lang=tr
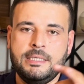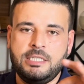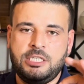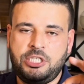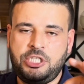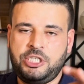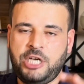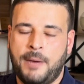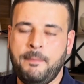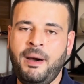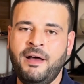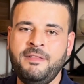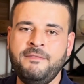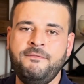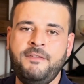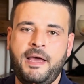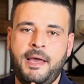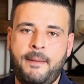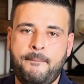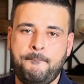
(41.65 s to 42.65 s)

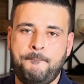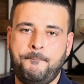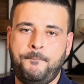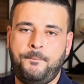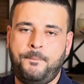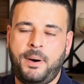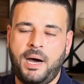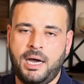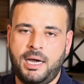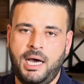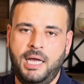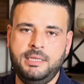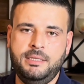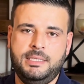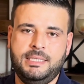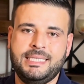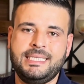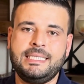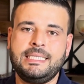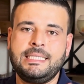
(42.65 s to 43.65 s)
şaman ve
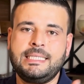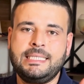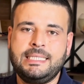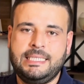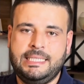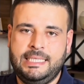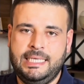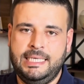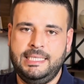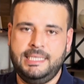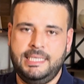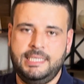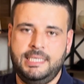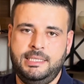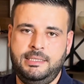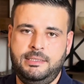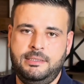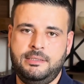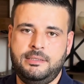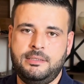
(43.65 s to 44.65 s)
pagan
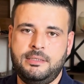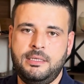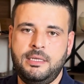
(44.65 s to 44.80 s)
dininin